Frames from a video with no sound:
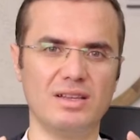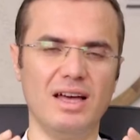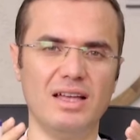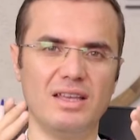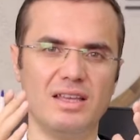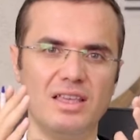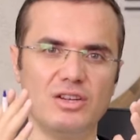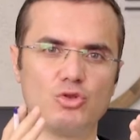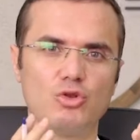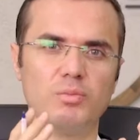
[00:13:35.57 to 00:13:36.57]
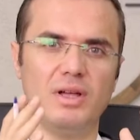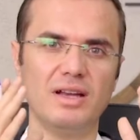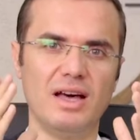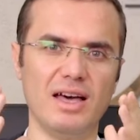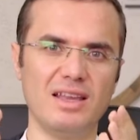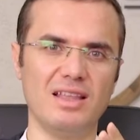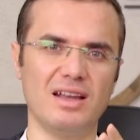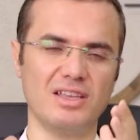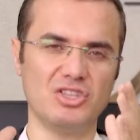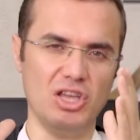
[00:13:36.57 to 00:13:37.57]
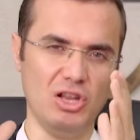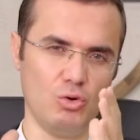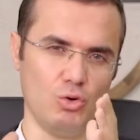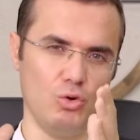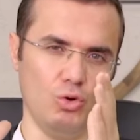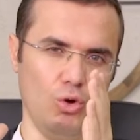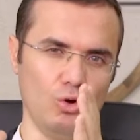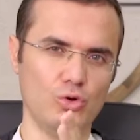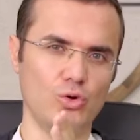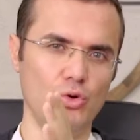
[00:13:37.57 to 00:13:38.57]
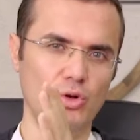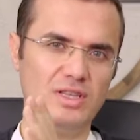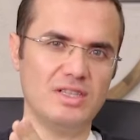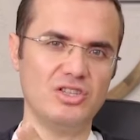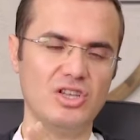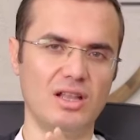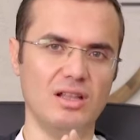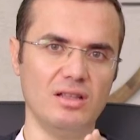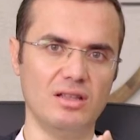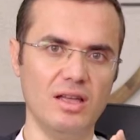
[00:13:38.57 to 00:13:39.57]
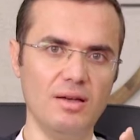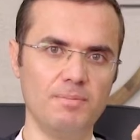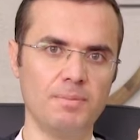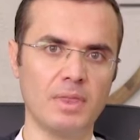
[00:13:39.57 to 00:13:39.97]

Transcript: Yani yaş gruplarına ayrılarak işte ilkokul, ortaokul, lise şeklinde.